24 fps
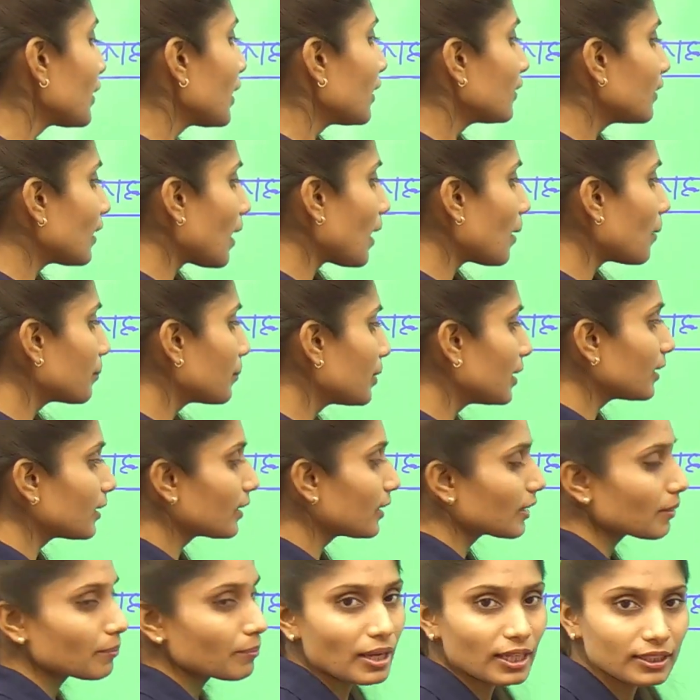नाम भी इनके
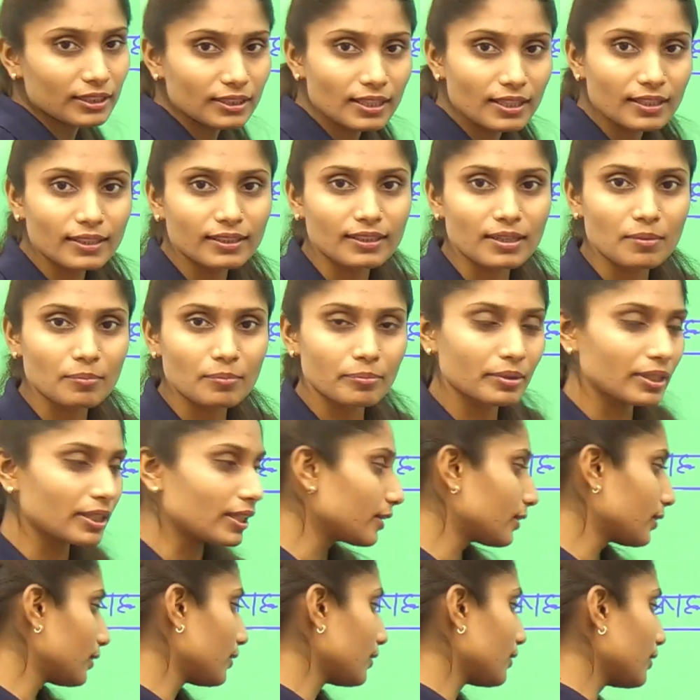माता के नाम
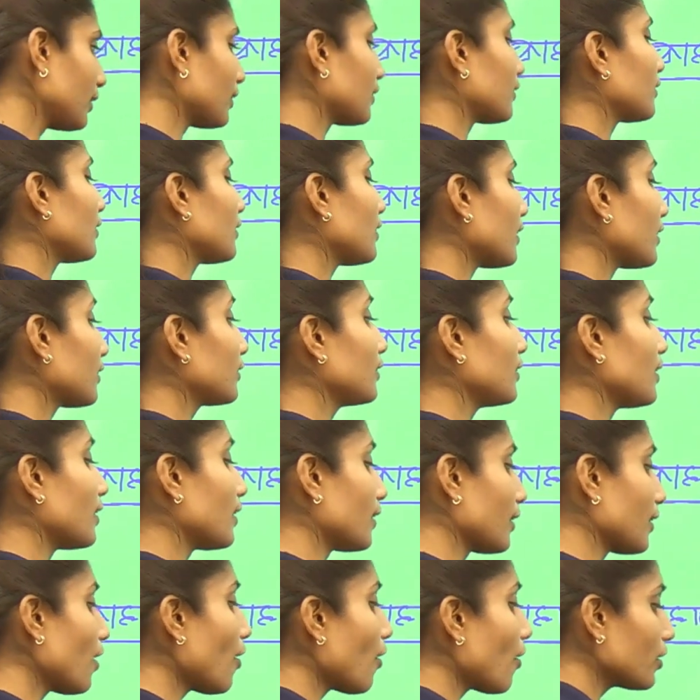पर रख दिया
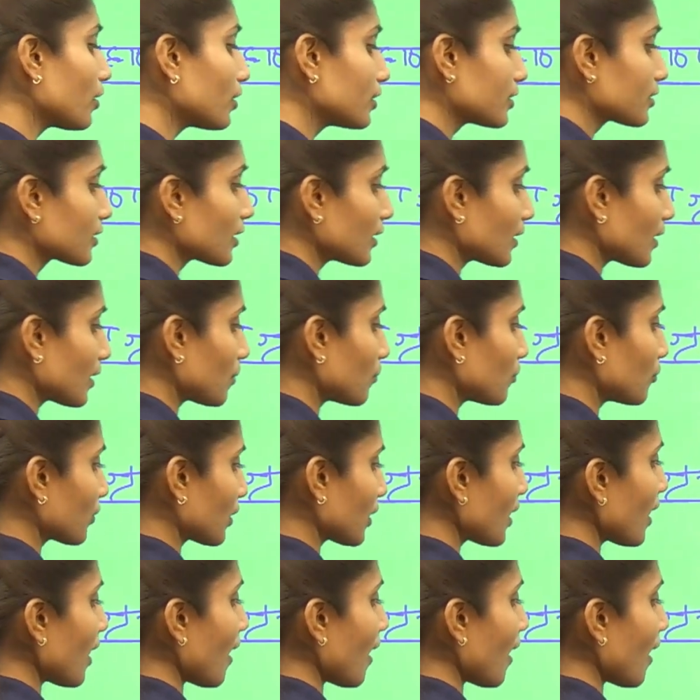गया और इसका नाम हो गया